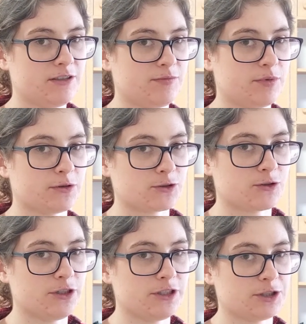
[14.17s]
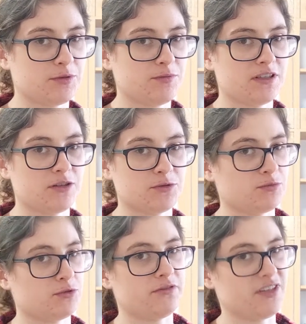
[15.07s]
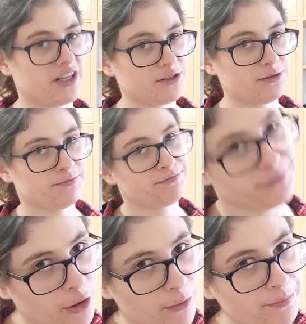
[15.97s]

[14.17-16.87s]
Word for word: położony, żeby mnie dobrze było widać. No.